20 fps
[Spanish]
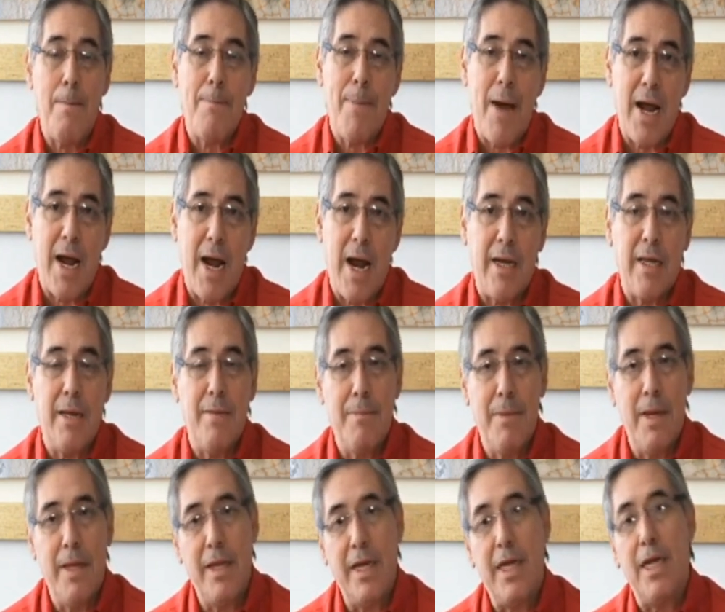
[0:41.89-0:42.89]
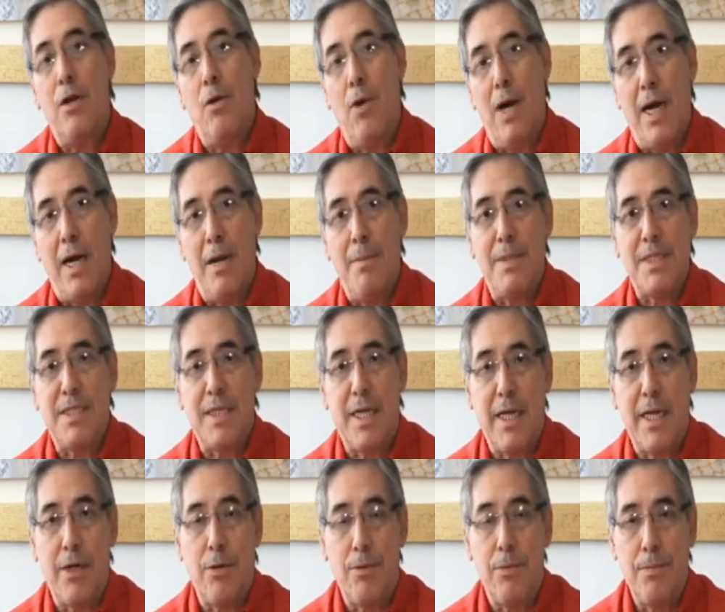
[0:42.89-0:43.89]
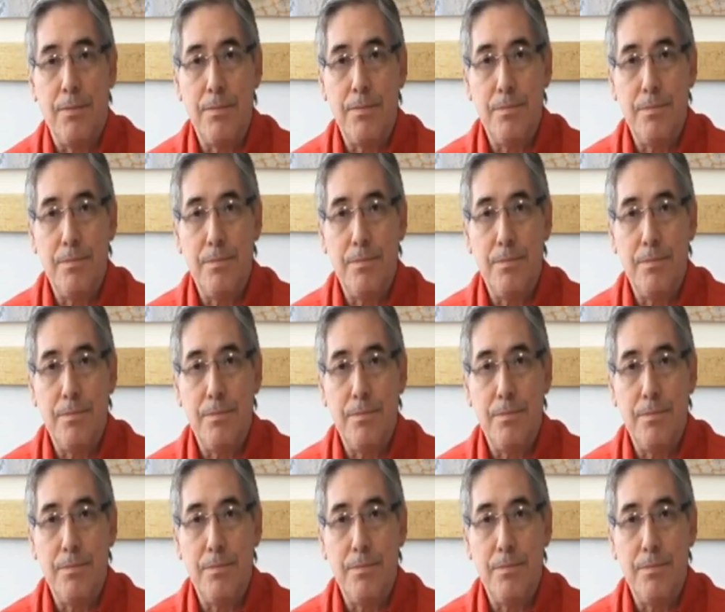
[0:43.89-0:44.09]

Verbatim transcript: pagar en vez de que lo haga el pasajero.